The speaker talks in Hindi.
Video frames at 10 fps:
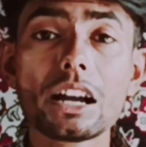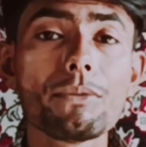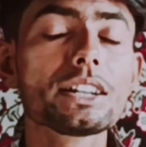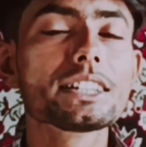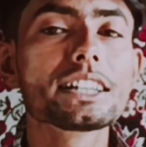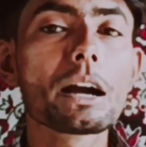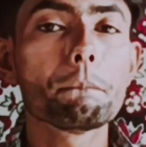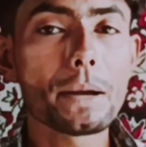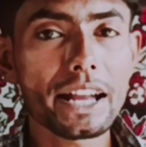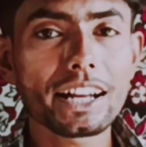या फिर किसी का
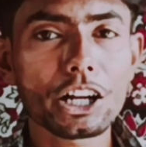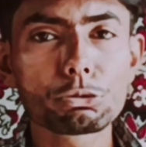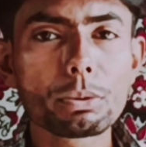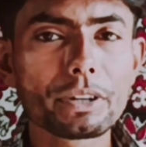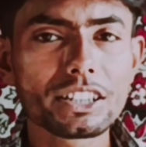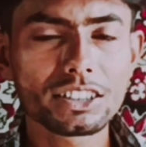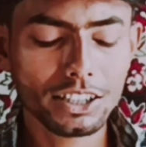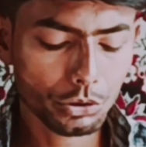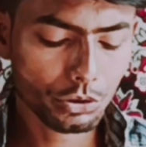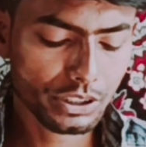बैंक अकाउंट में भेजना
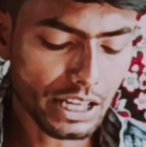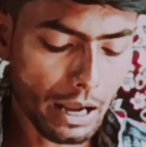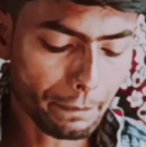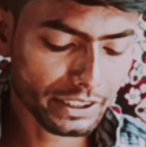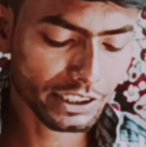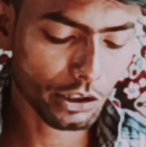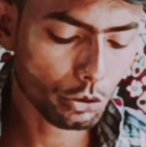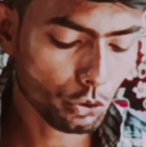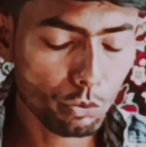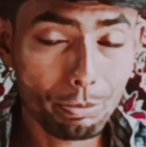चाहते हो तो यहाँ पर क्लिक
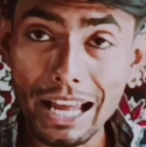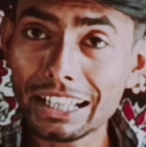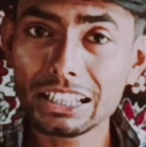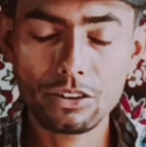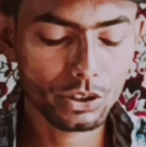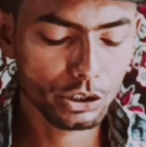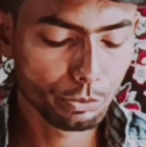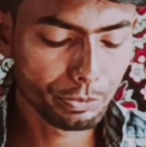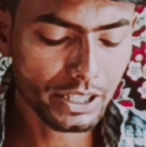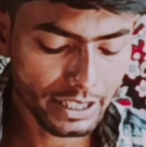करो टू बैंक या फिर
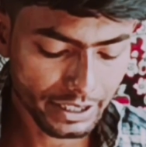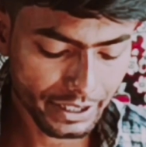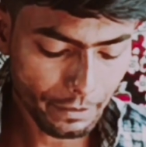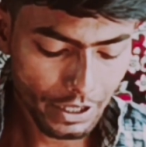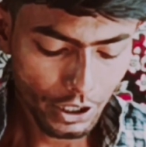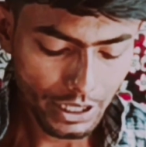यू पी आई आई डी